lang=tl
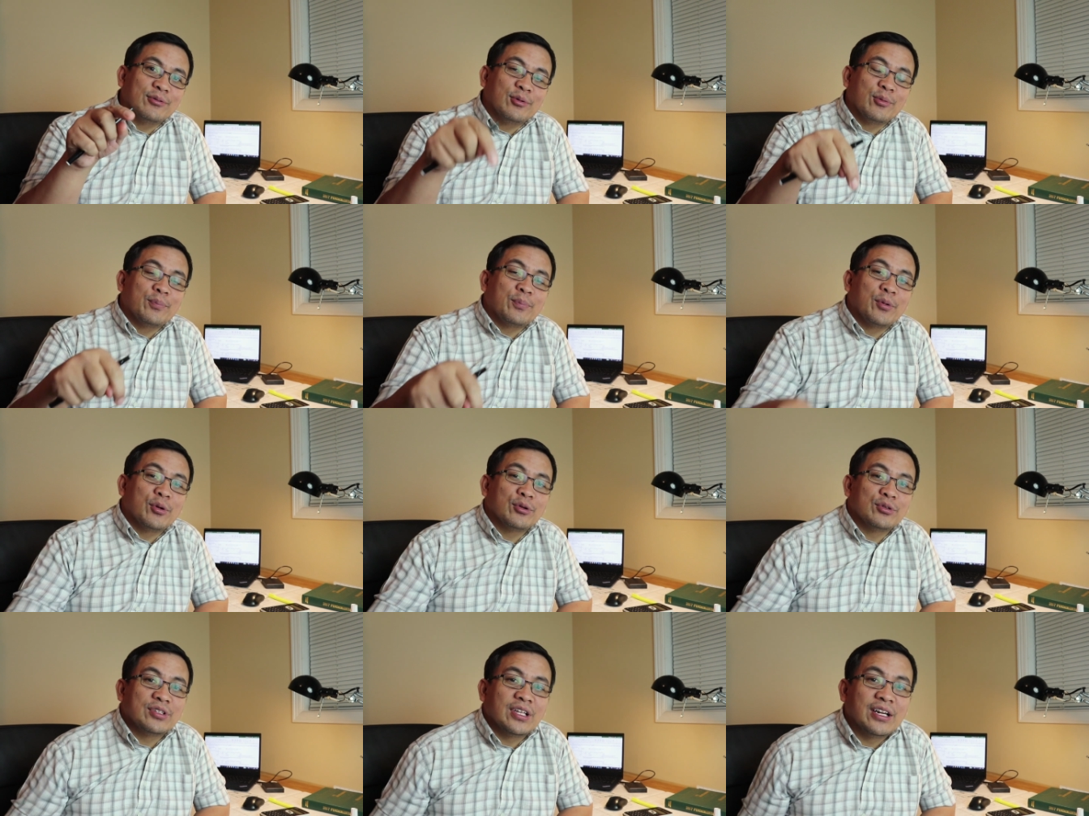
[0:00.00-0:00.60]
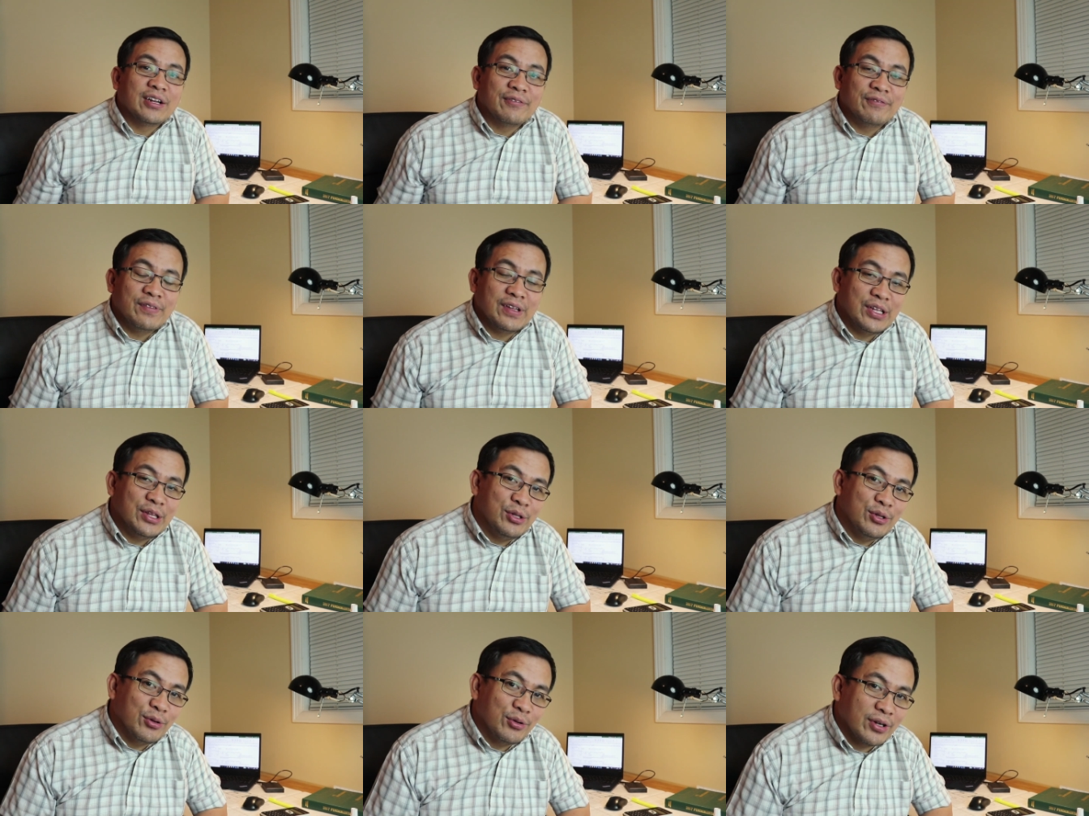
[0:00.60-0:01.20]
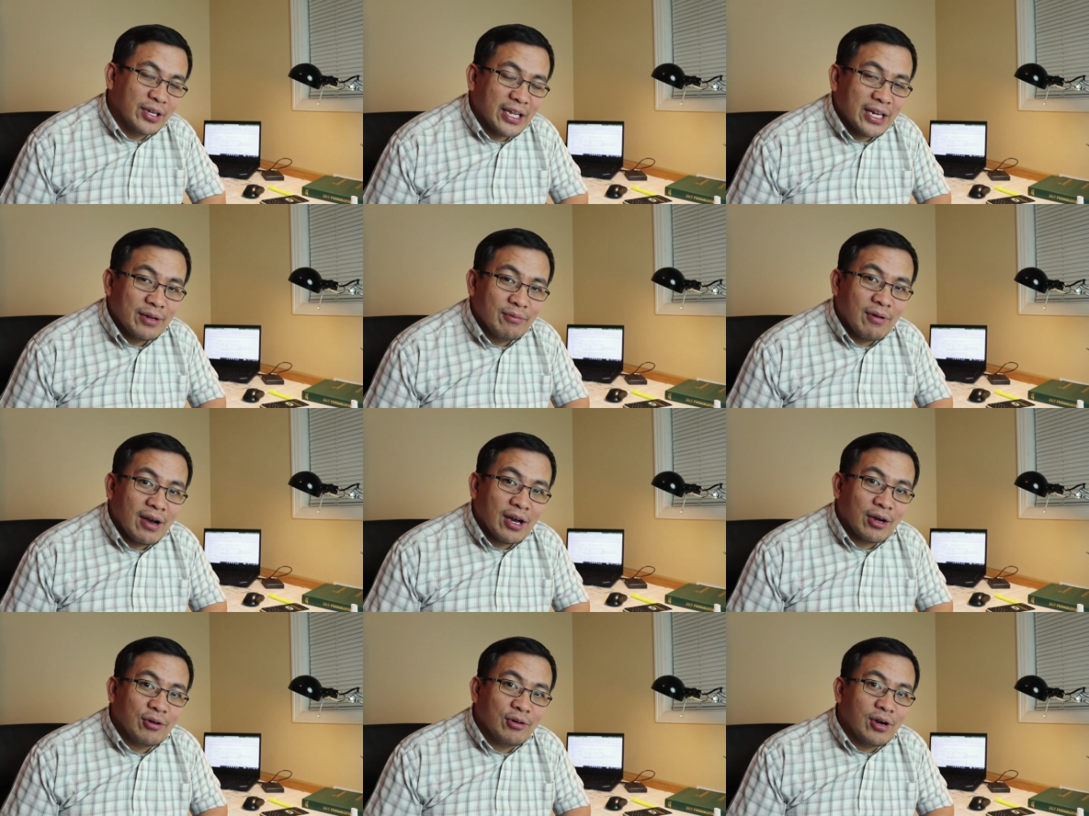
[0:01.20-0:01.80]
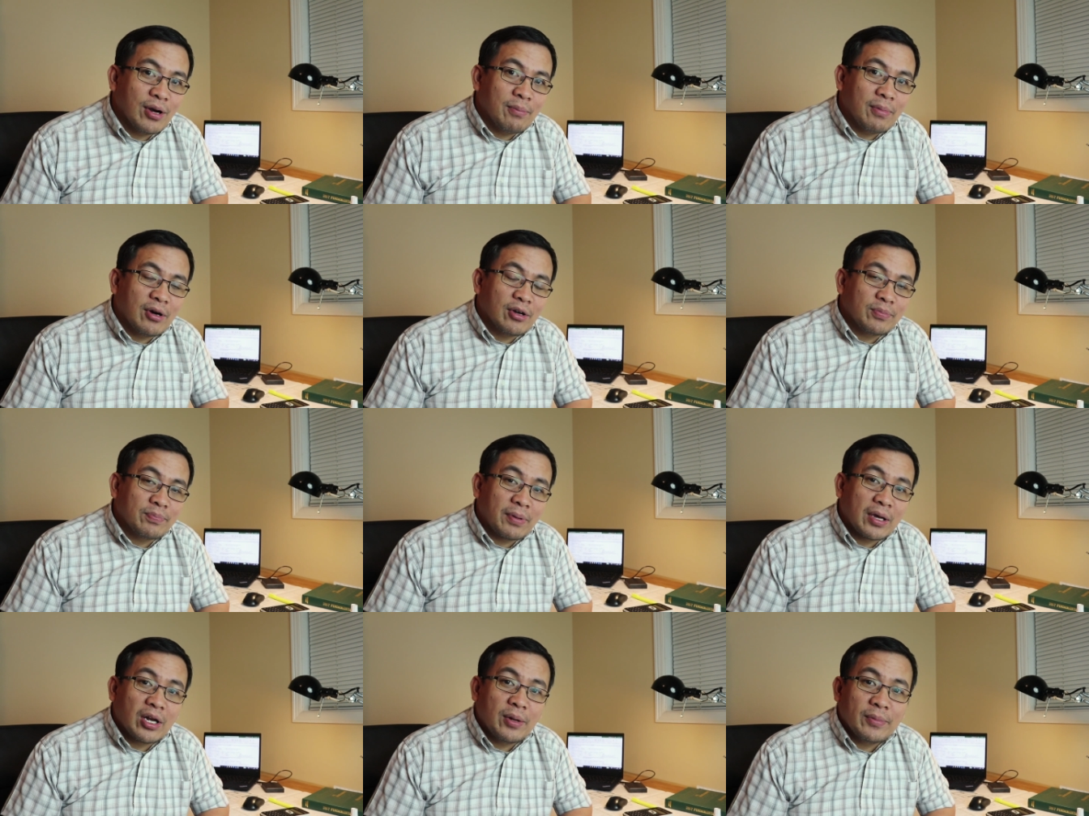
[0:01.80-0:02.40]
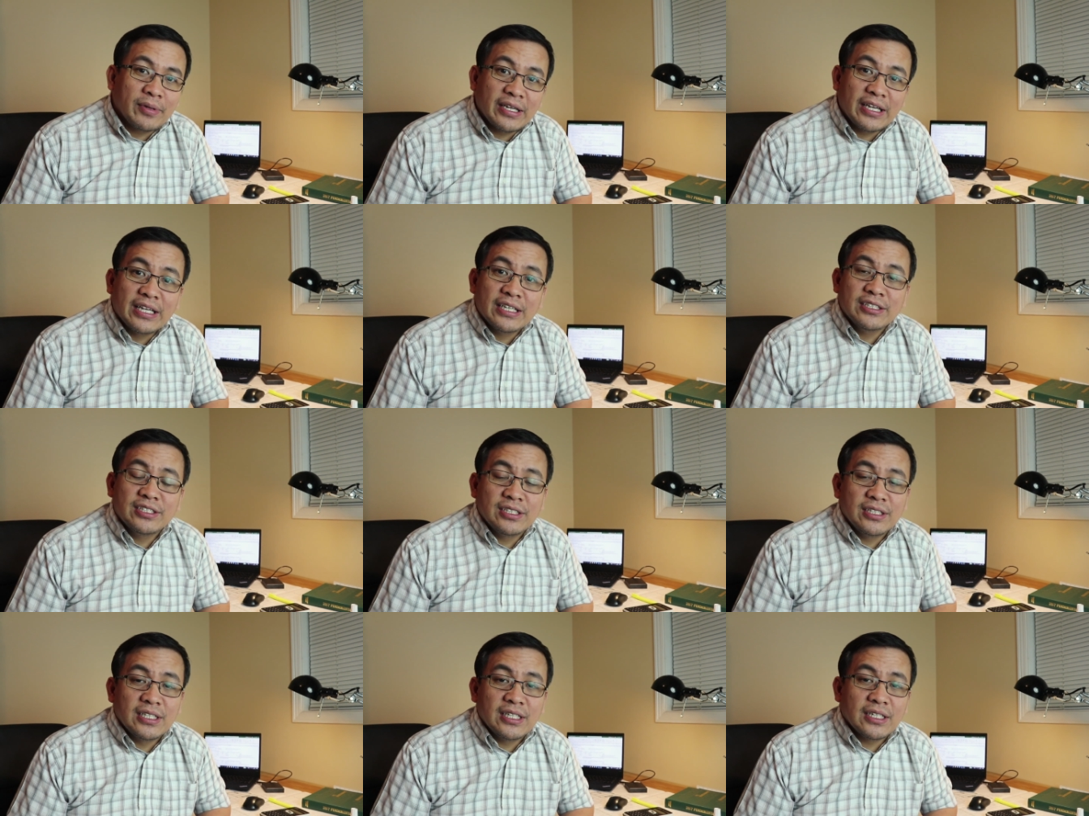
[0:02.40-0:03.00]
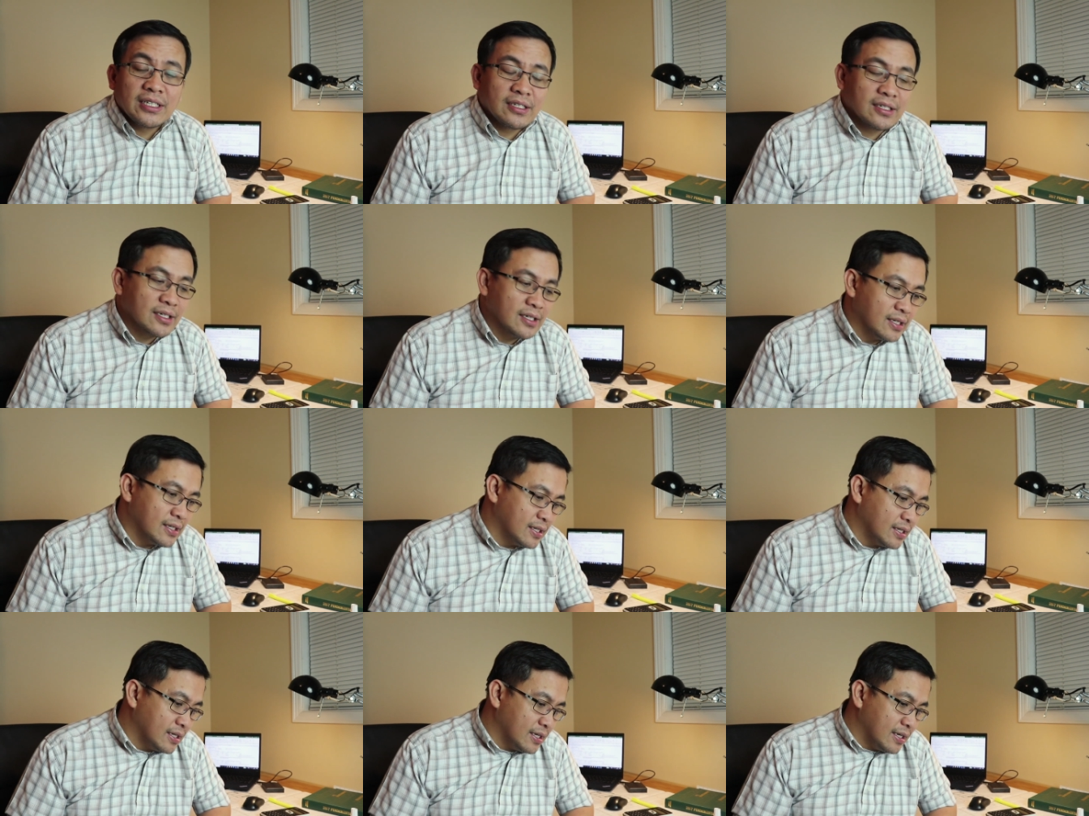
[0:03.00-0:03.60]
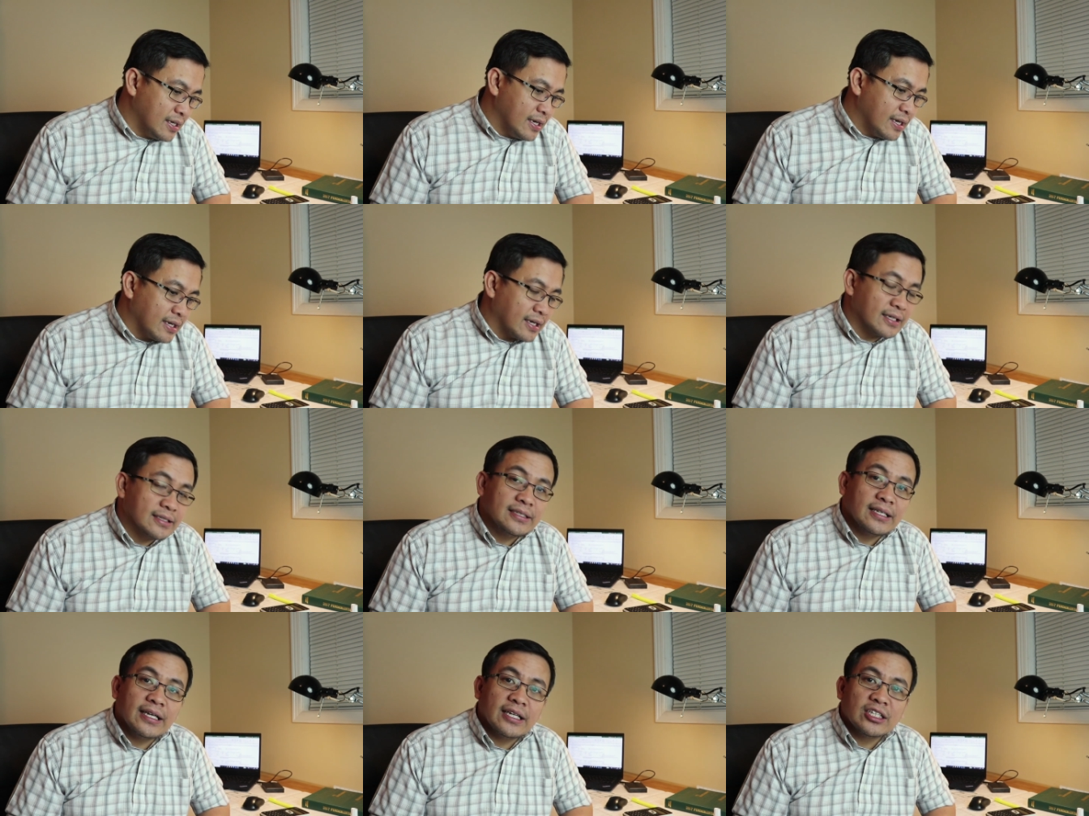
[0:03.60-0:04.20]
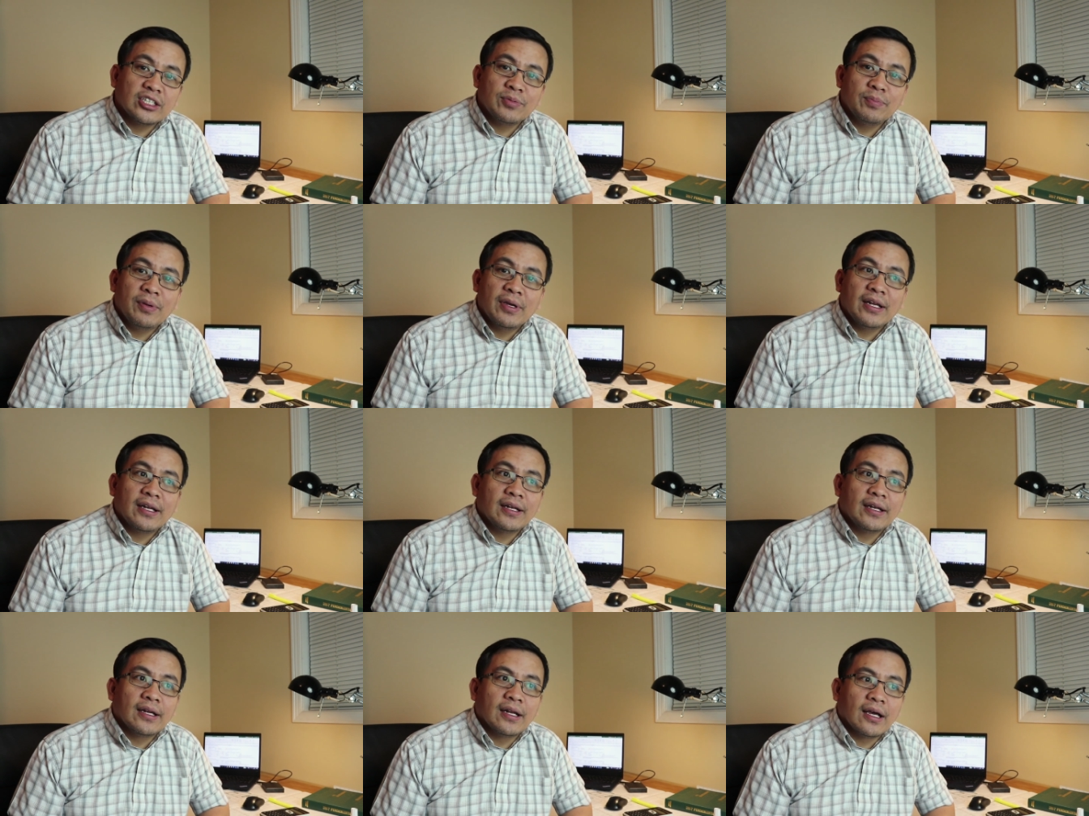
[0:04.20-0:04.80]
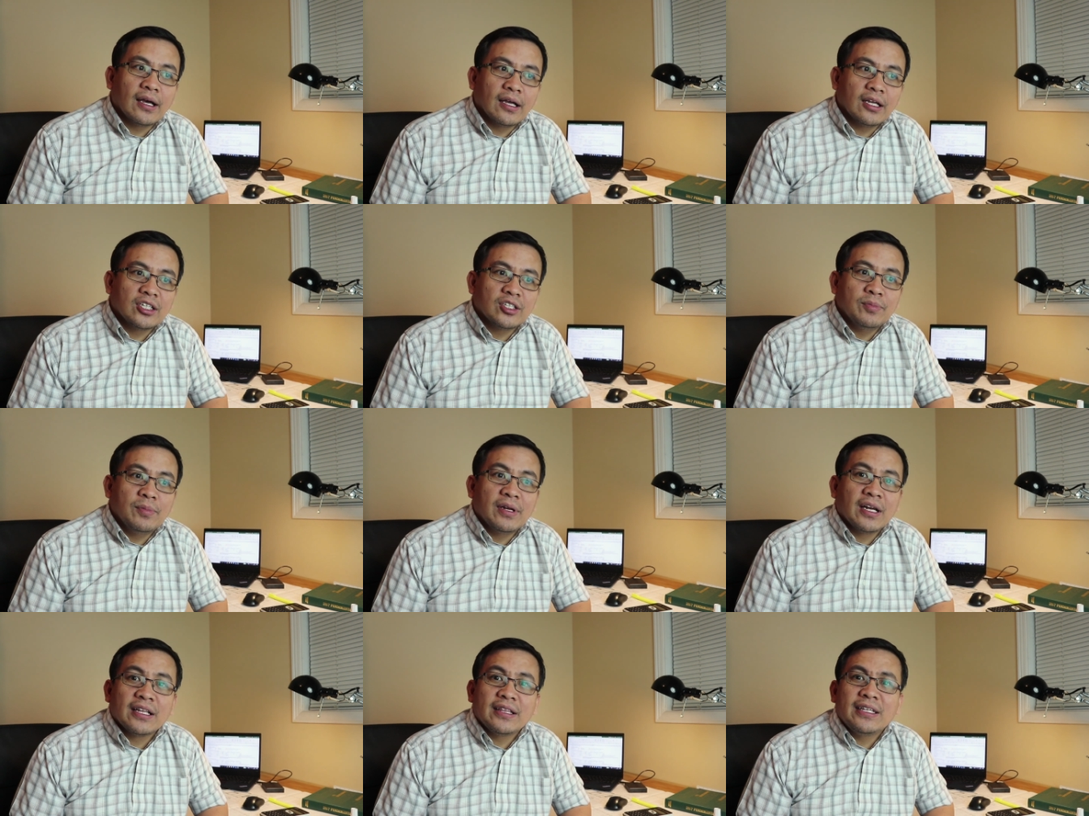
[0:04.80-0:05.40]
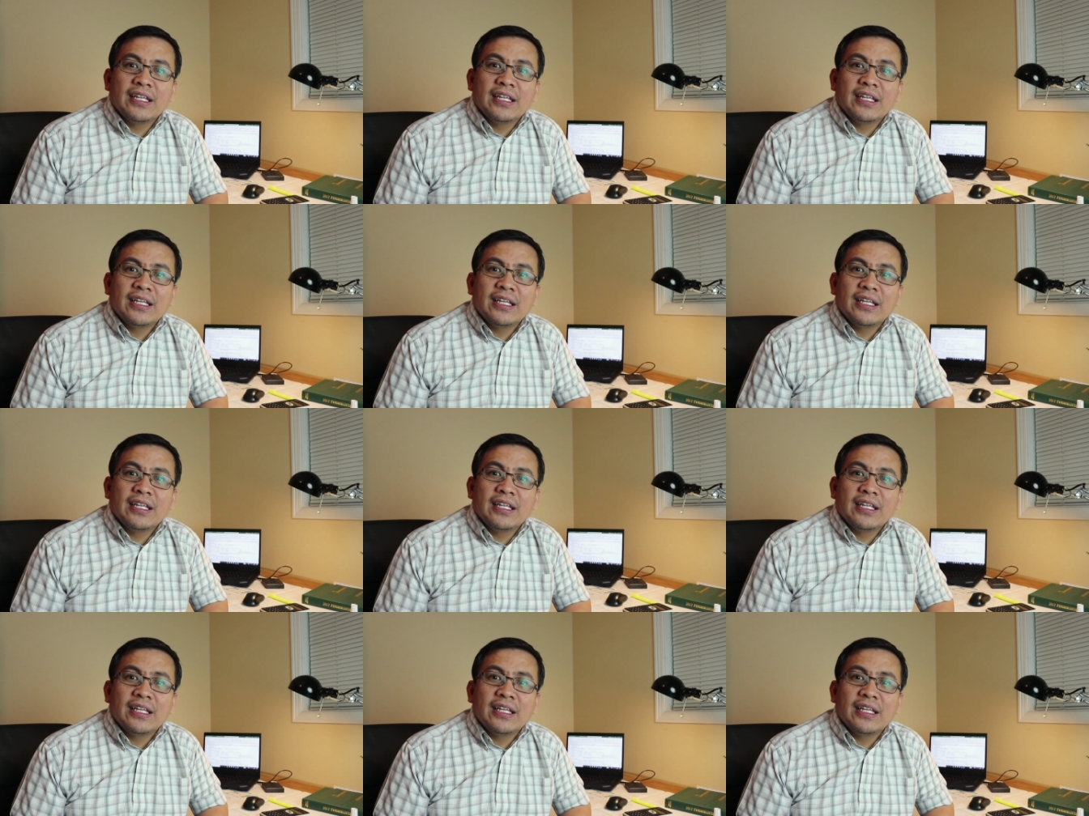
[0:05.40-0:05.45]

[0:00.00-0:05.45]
nung posting ng video na ginawa ko about paano maging engineer. Kasi it's been, it's been